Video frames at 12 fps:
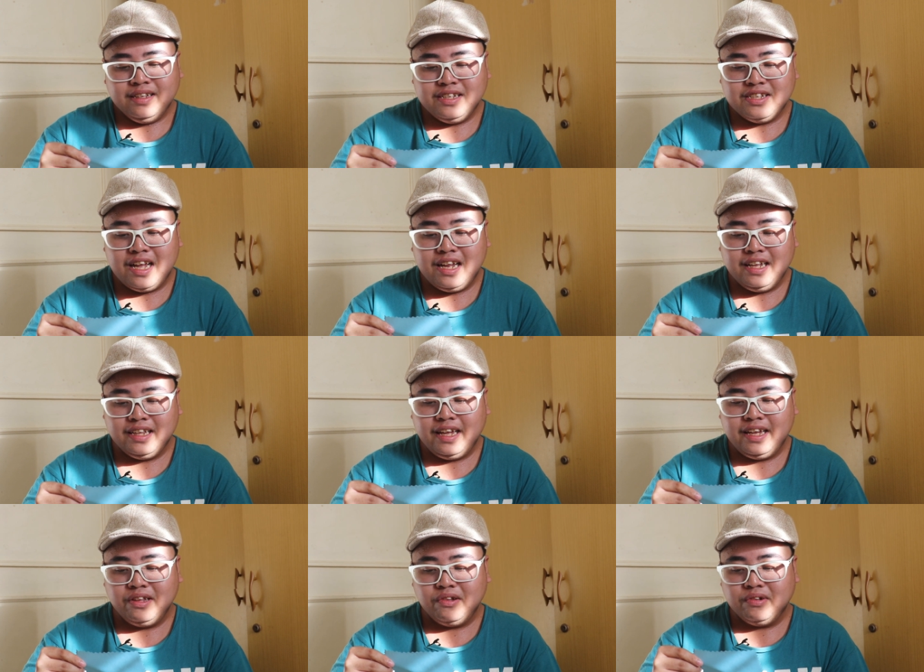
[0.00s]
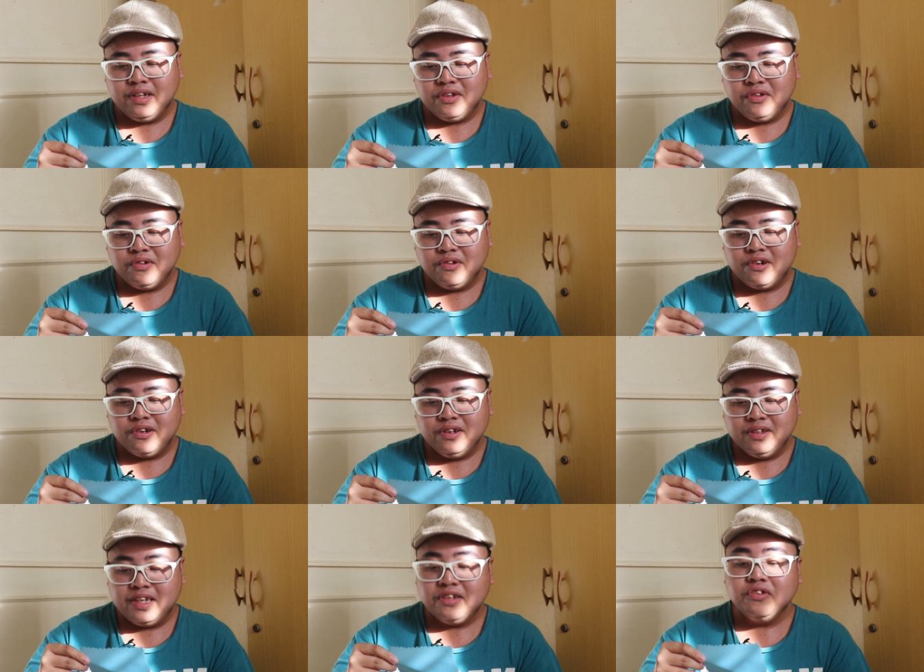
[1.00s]
This holiday, know that, you're,
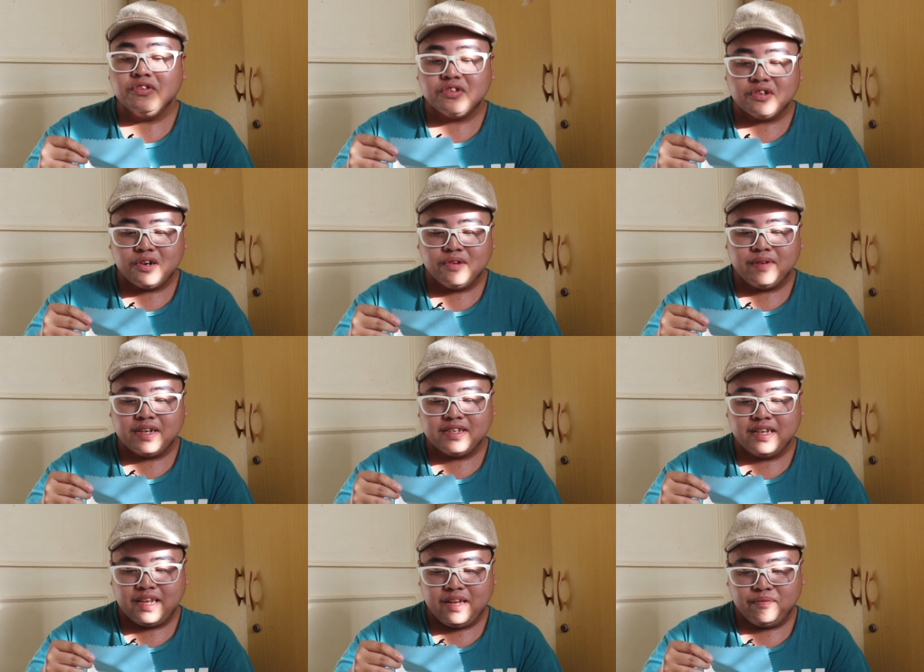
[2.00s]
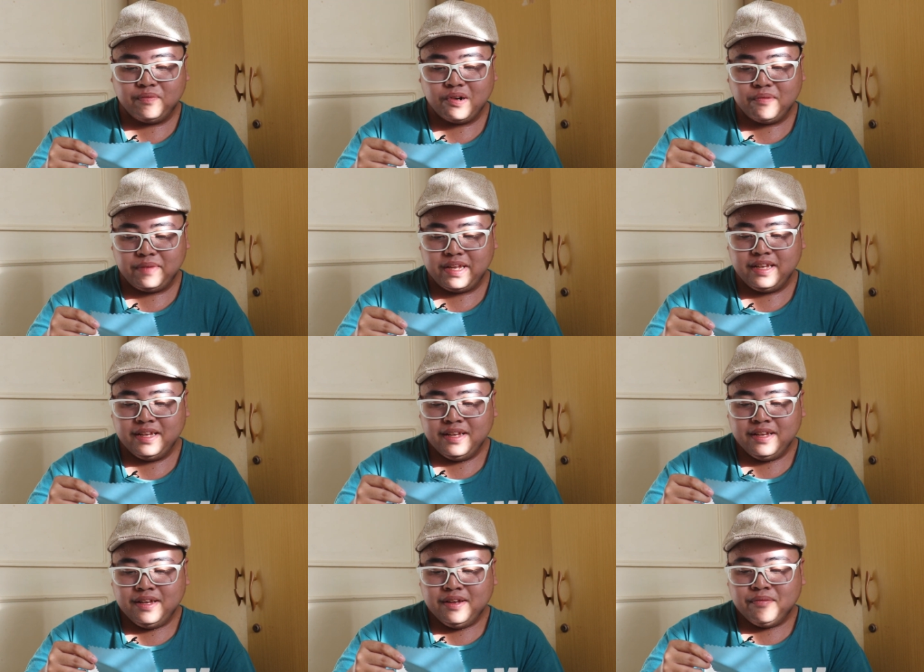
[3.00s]
that you serve as a gift for me
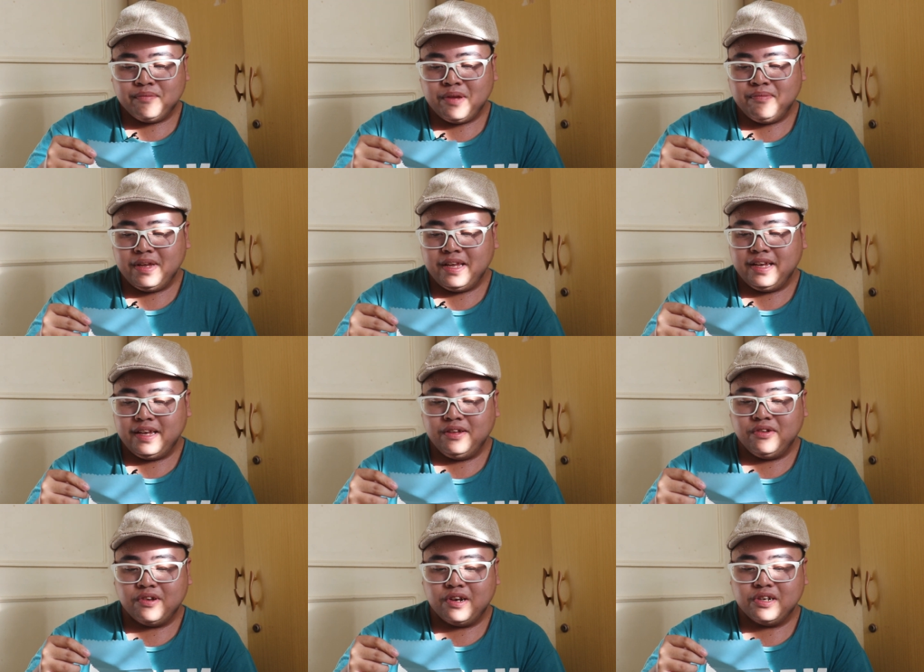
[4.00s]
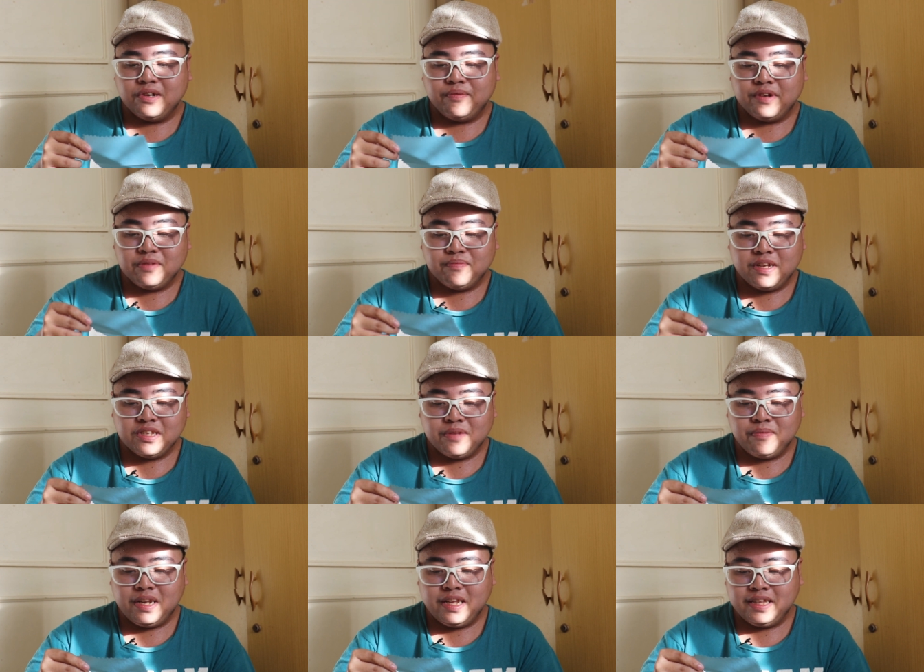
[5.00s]
by being in charge of
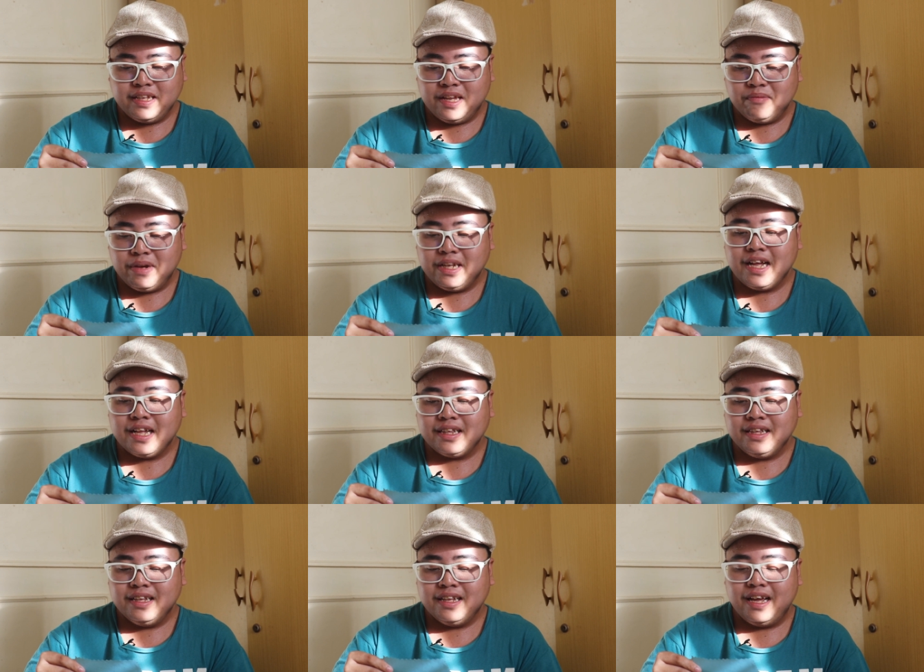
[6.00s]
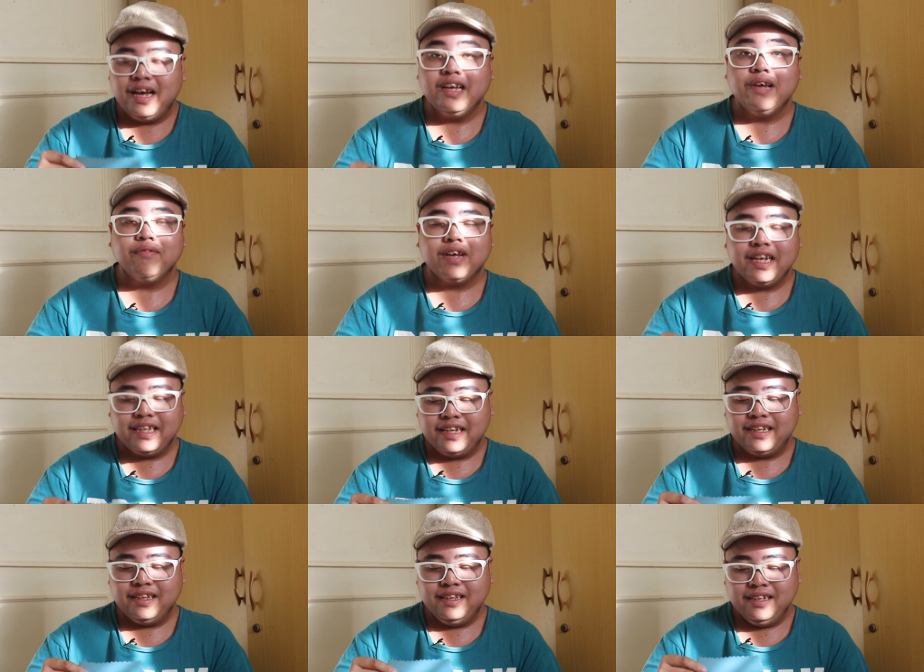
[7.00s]
responsibility and by that, I am
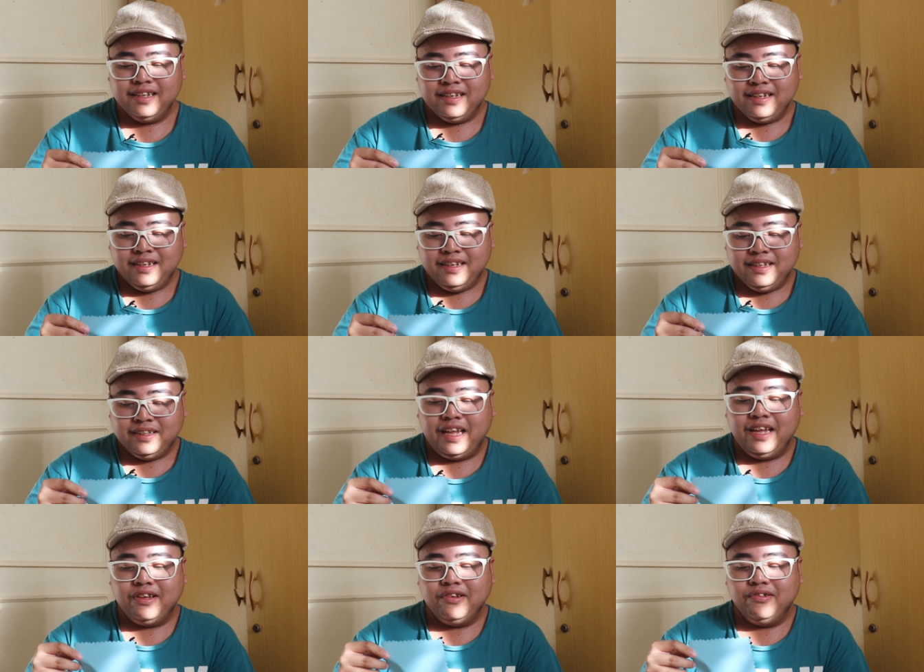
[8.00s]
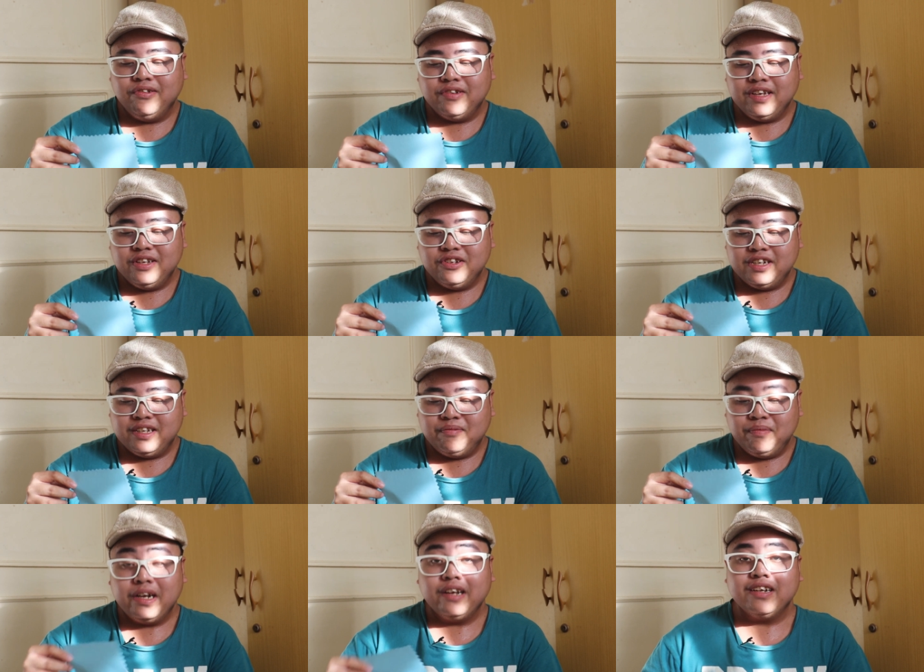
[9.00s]
guided. Thank you, Kuya
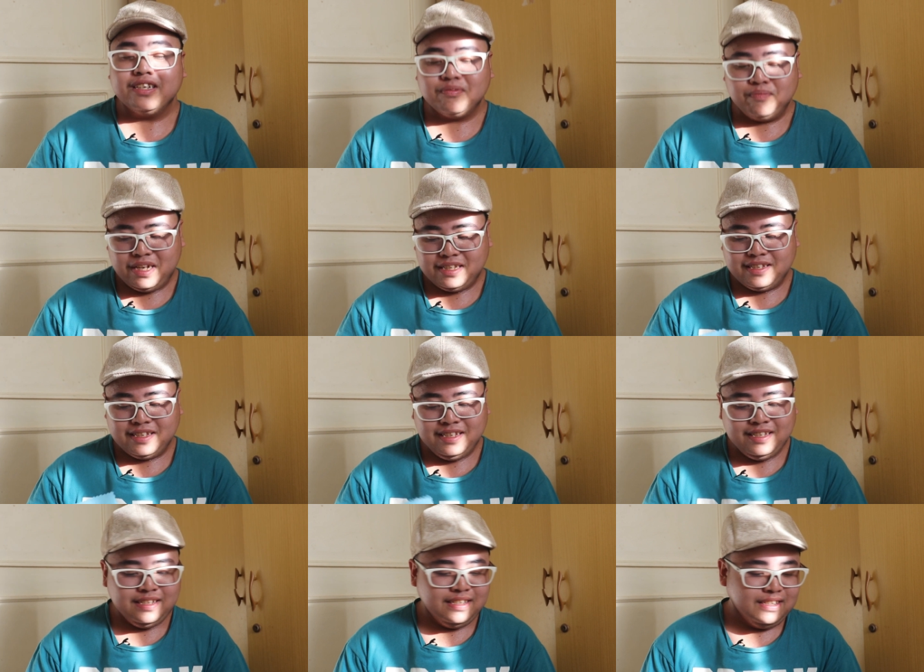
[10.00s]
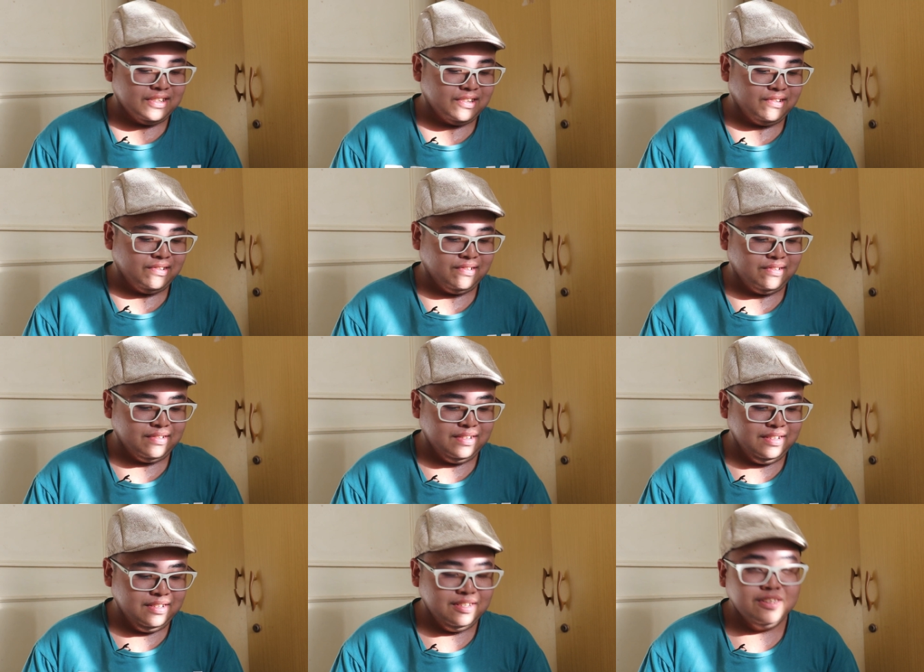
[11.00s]
Jed. Merry Christmas. So,
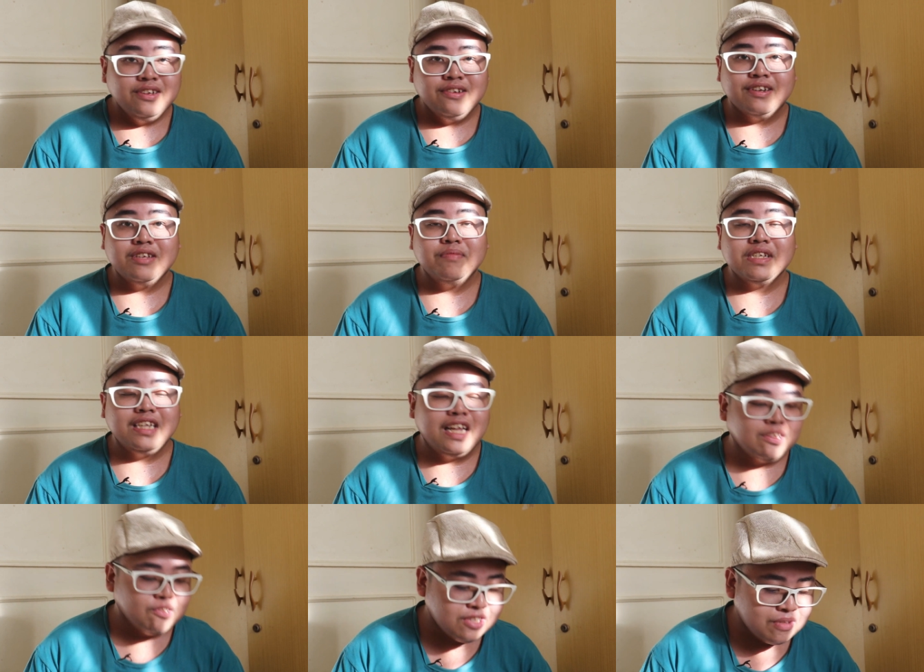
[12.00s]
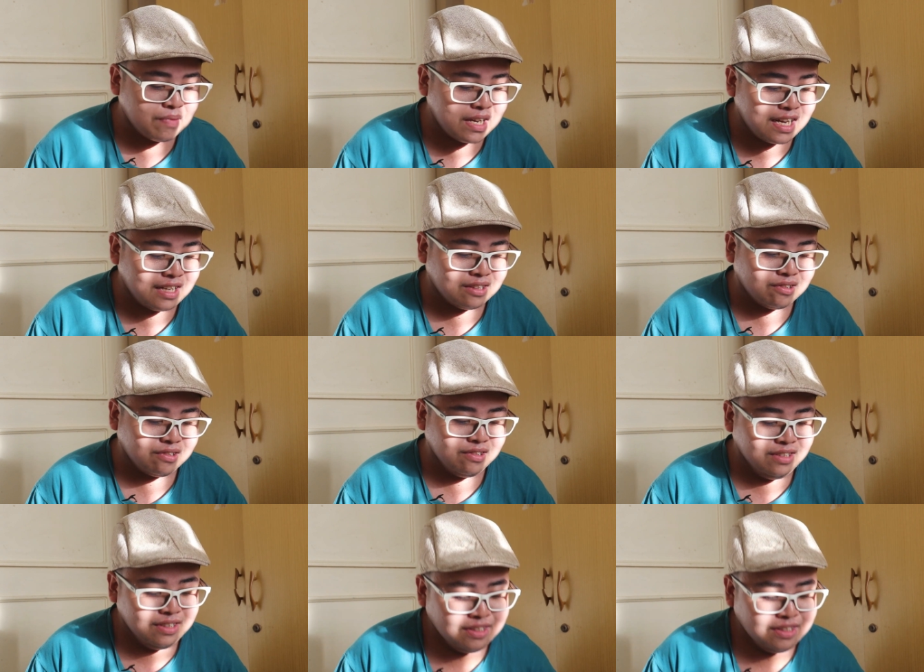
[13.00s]
Christmas letters pala ito.